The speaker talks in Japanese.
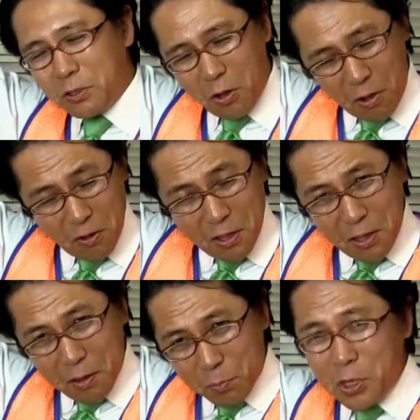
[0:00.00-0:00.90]
の
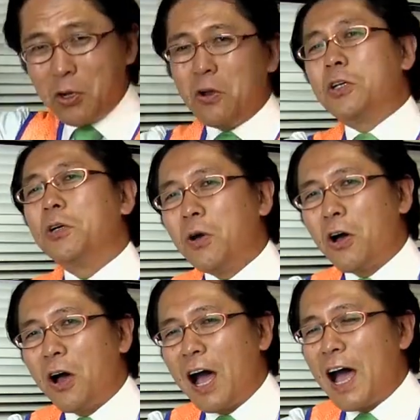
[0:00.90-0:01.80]
魅力
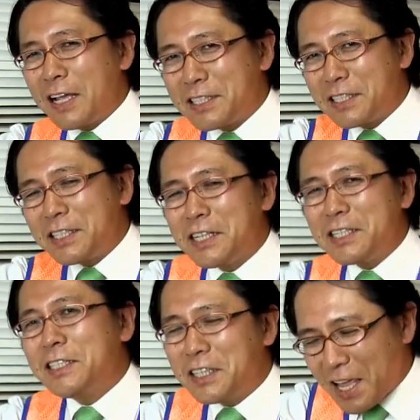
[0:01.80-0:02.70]
を発
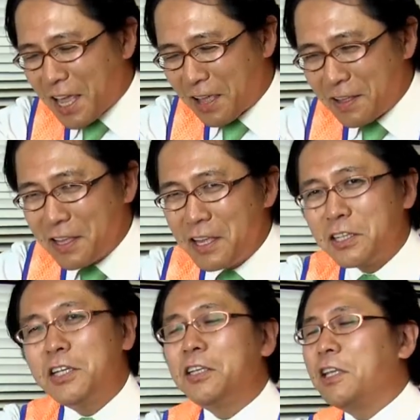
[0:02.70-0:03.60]
信して
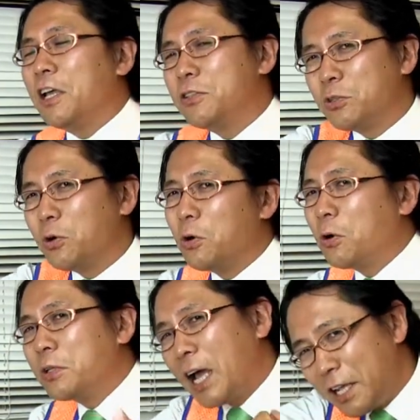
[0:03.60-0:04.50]
来て
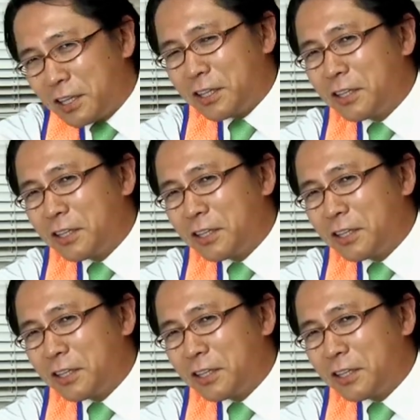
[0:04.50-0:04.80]
ちょうだい